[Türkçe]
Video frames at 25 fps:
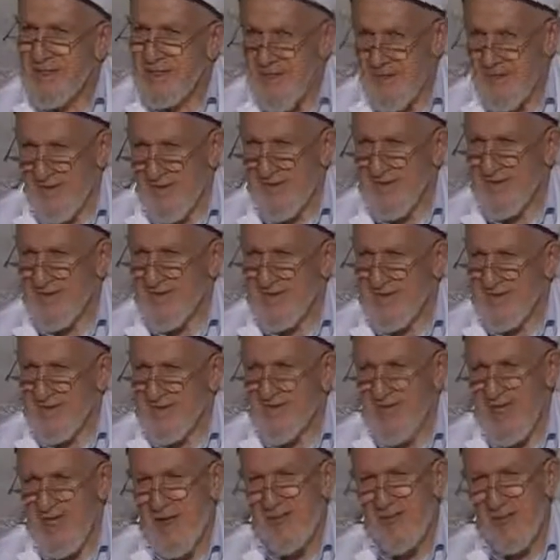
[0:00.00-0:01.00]
Evet,
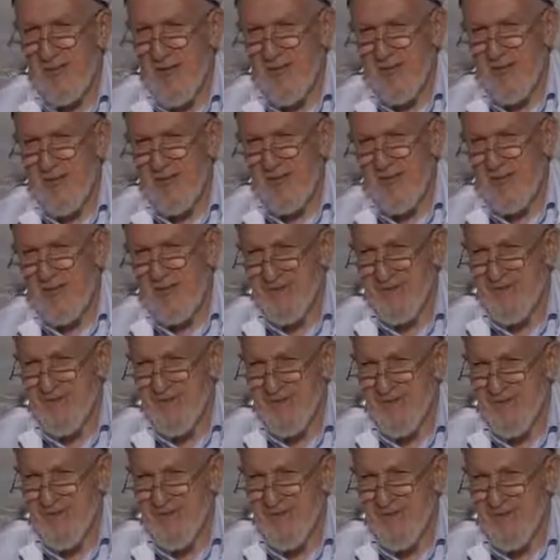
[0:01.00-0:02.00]
İslam kabri budur.
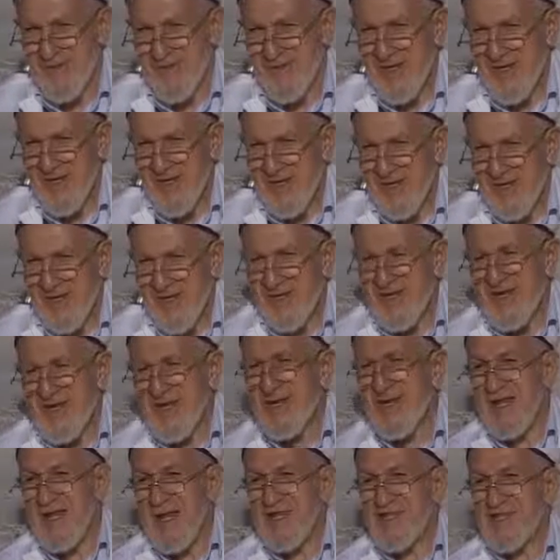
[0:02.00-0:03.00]

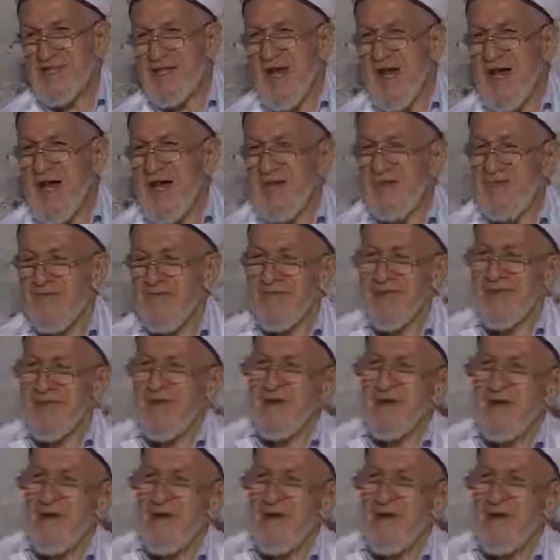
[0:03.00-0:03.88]
Dinen tarif edilen